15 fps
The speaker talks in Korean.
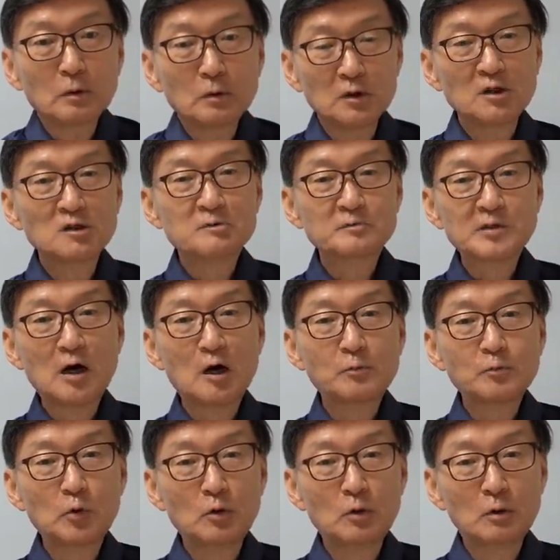
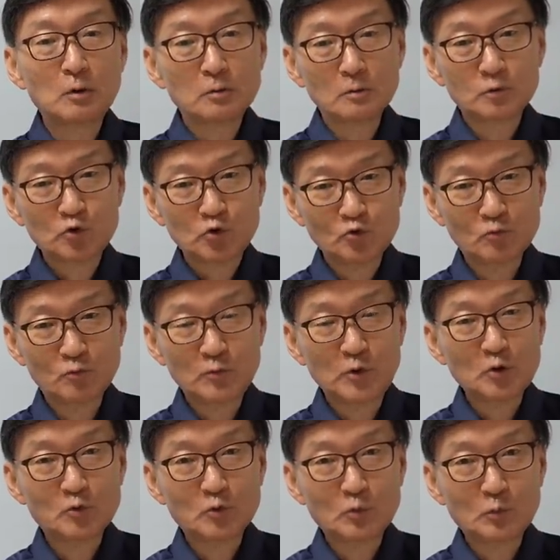24억 불 중,
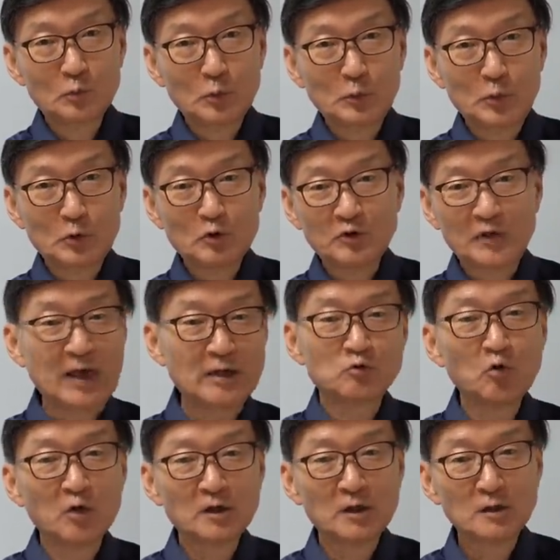미국, 미국의
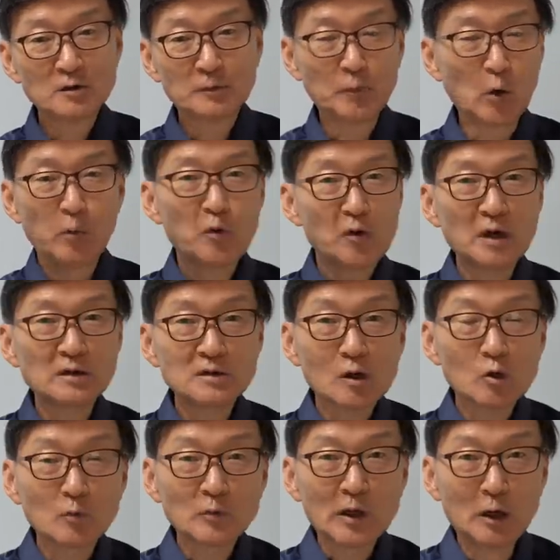돼지고기에 대해서 보복까지
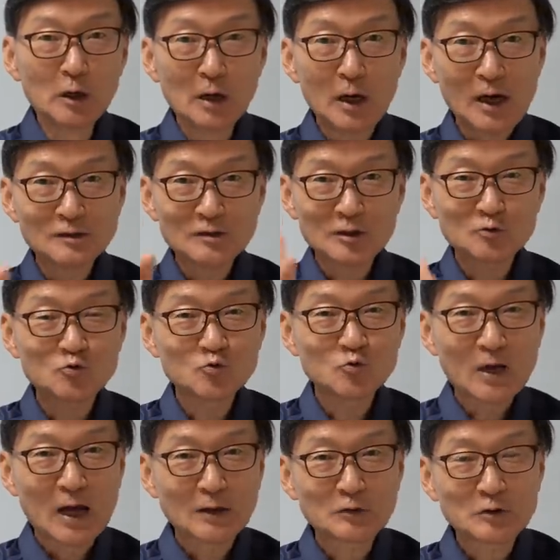한 겁니다. 항상
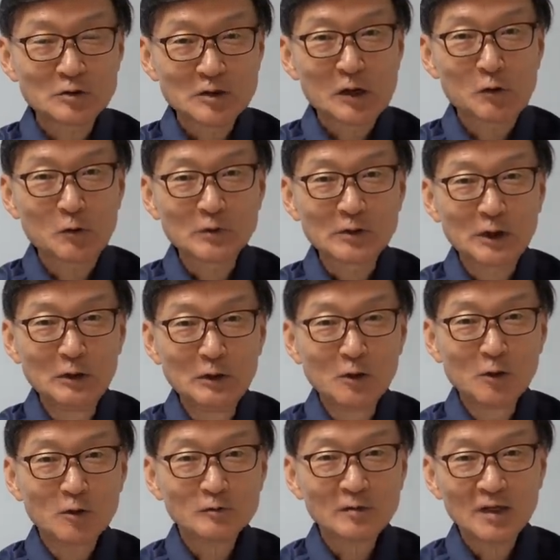중국이 한 듯이 한 겁니다.
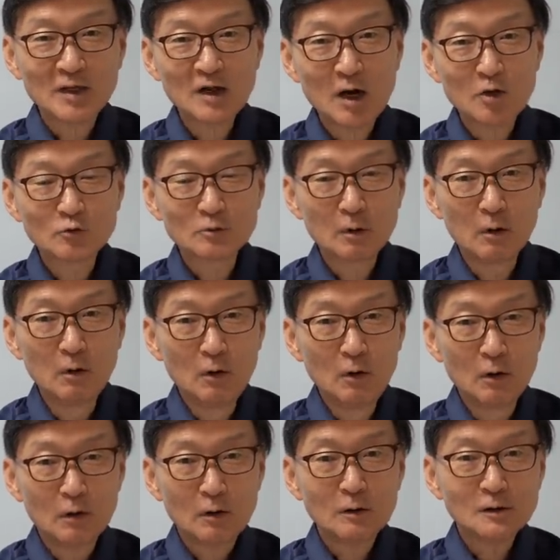그런데 2라운드.
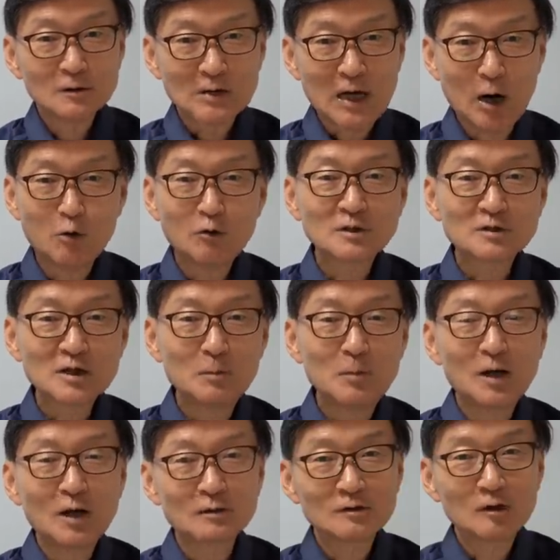그러니까 4월 3일
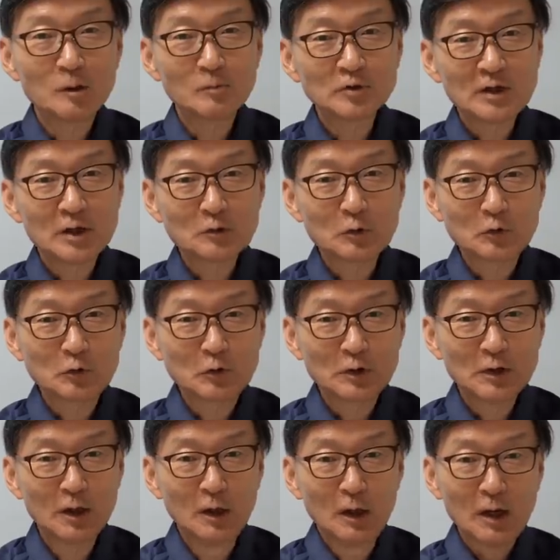날 트럼프
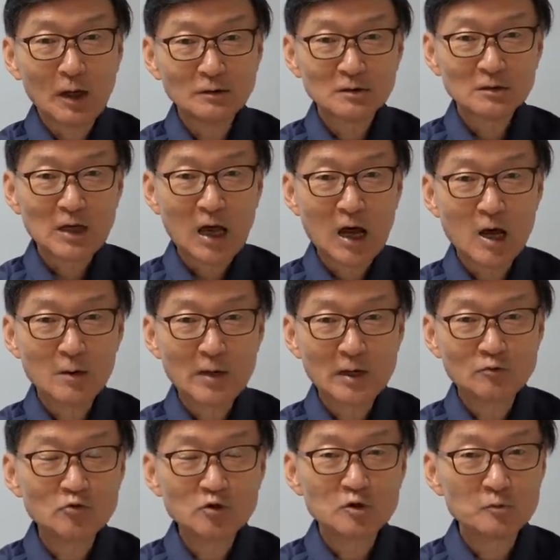대통령이 한
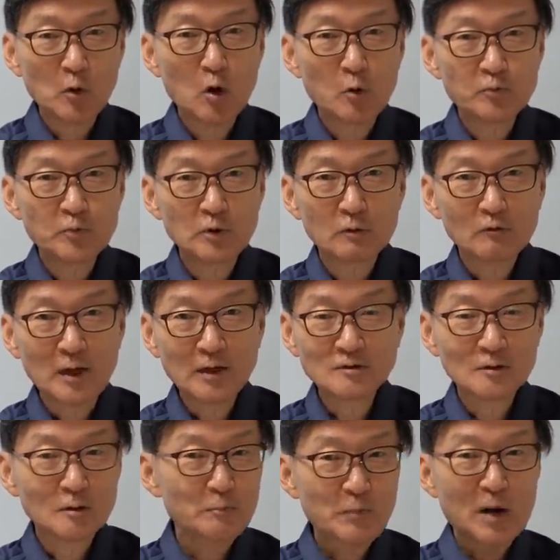465억 불
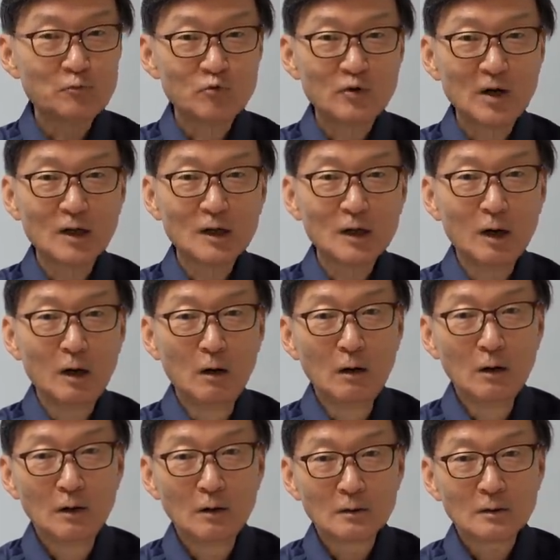관세로 팍 부과하니까
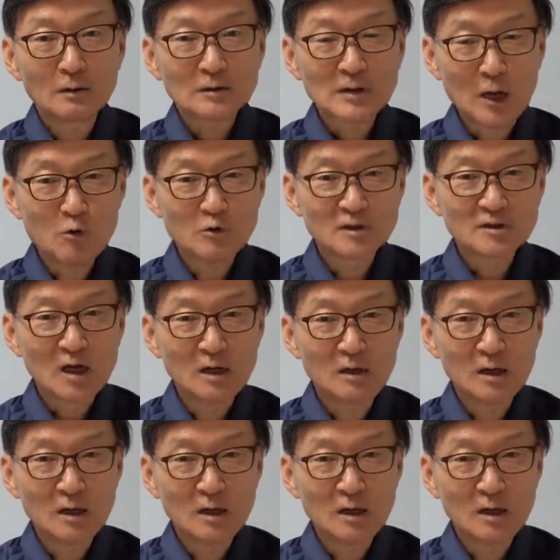4월 4일